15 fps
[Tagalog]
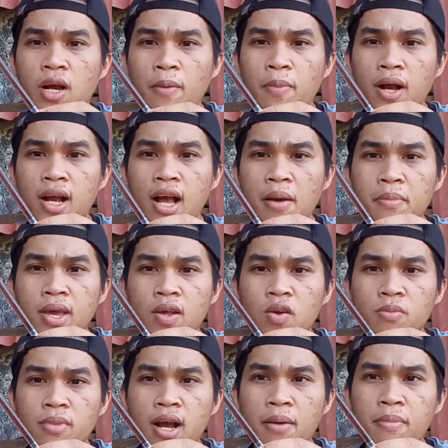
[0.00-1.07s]
kapag ka
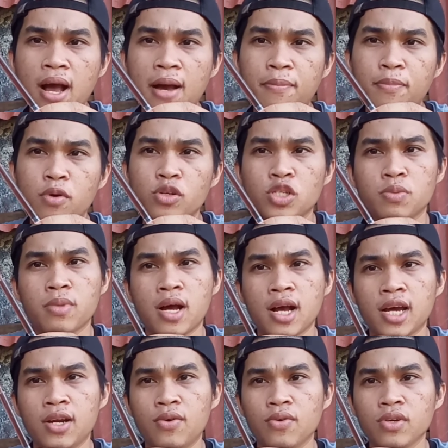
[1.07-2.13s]
merong mga bubbles mga
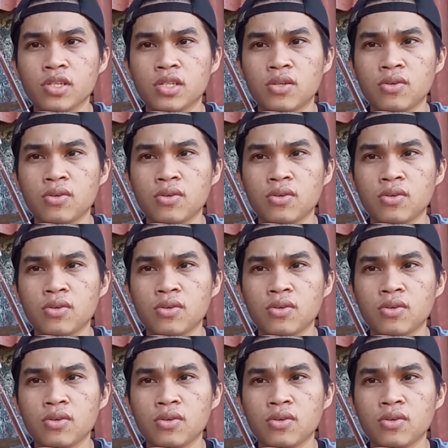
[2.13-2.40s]
kanugis